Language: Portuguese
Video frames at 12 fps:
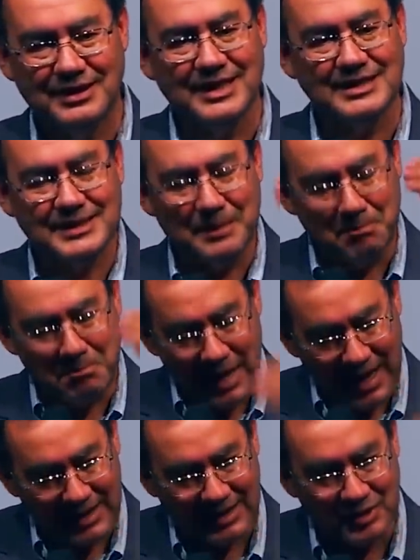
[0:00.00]
nessa
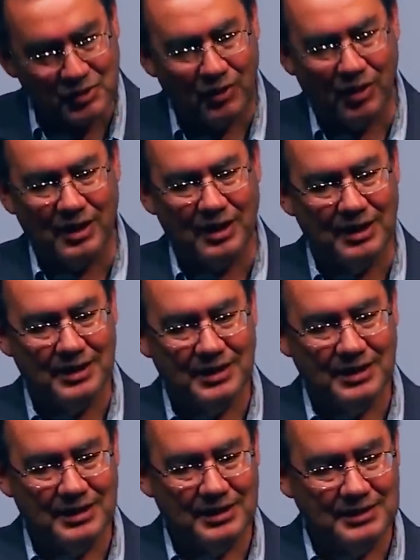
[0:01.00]
máquina escola,
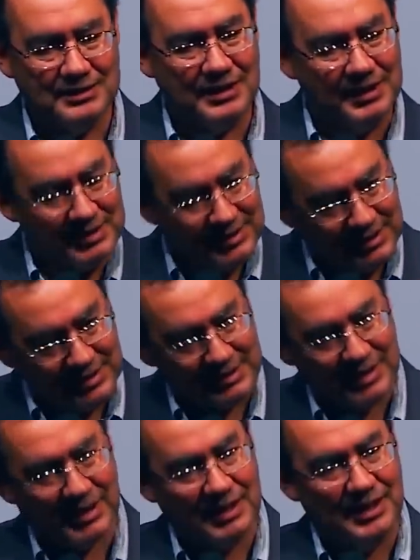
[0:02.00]

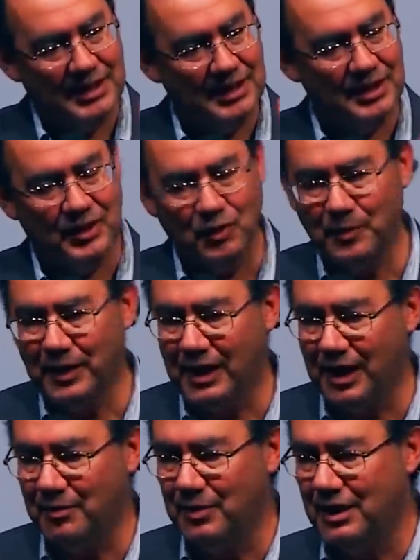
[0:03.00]
necessita aqui em
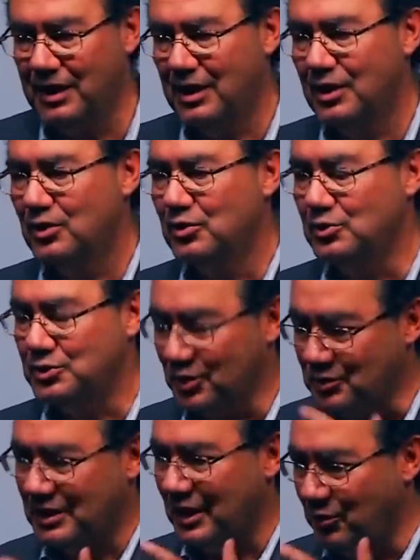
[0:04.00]
Uberaba, os
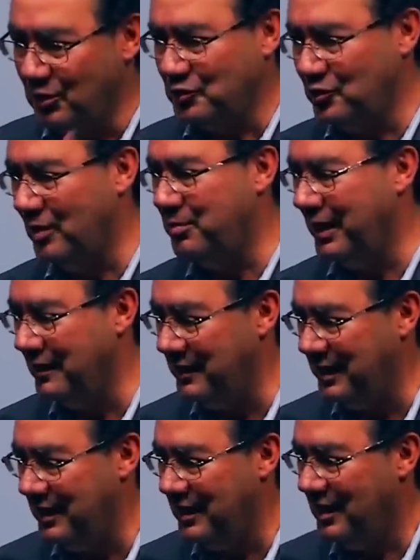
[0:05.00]
seus alunos vão
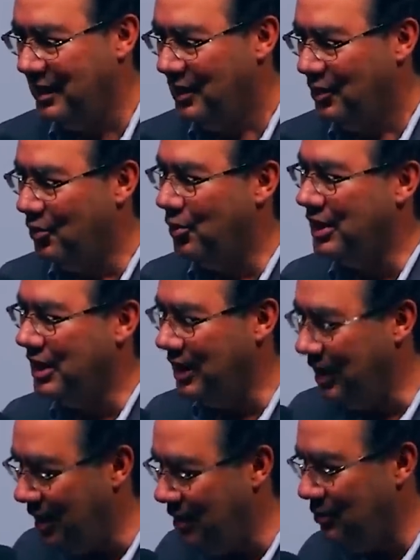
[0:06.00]
aprender o
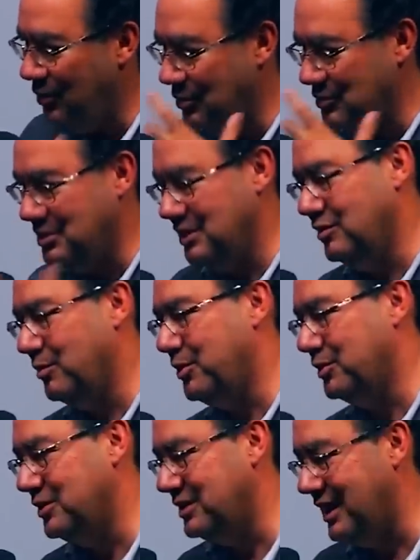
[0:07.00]
que eu não tive a
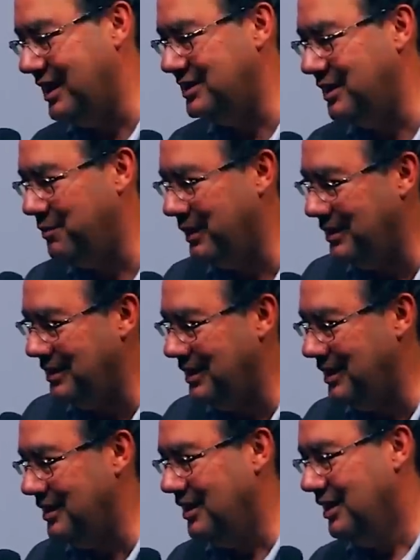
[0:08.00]
oportunidade de
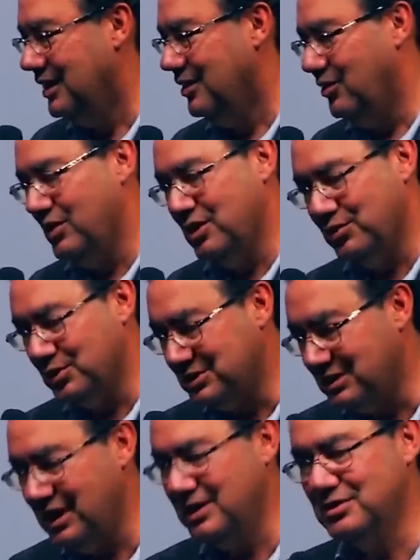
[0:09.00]
aprender, o que
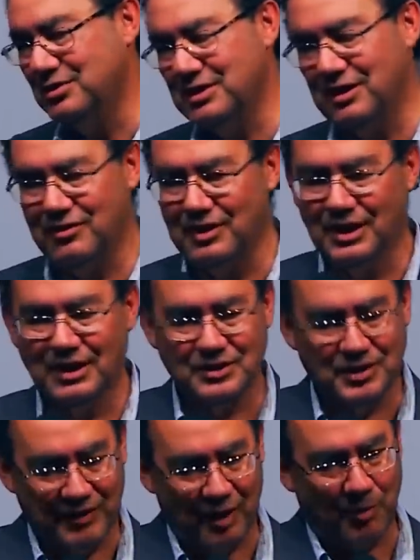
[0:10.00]
vocês não teve,
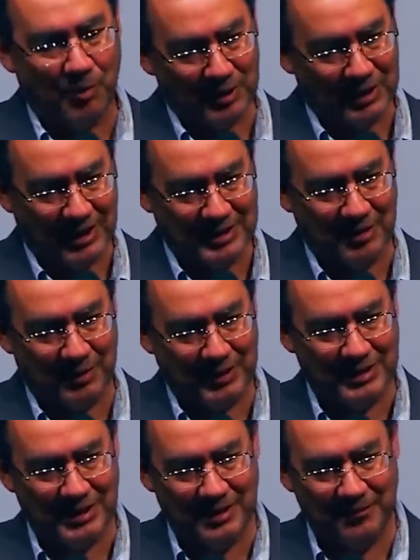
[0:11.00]
tiveram a oportunidade de
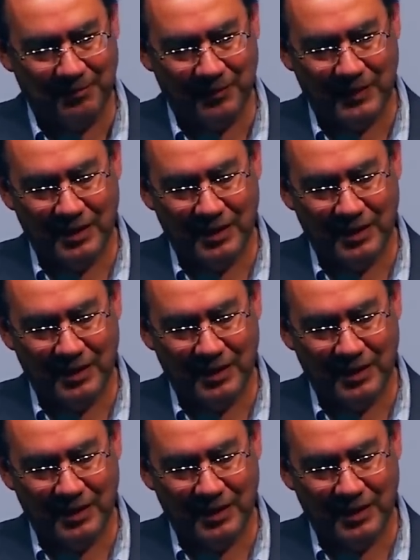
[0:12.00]
aprender.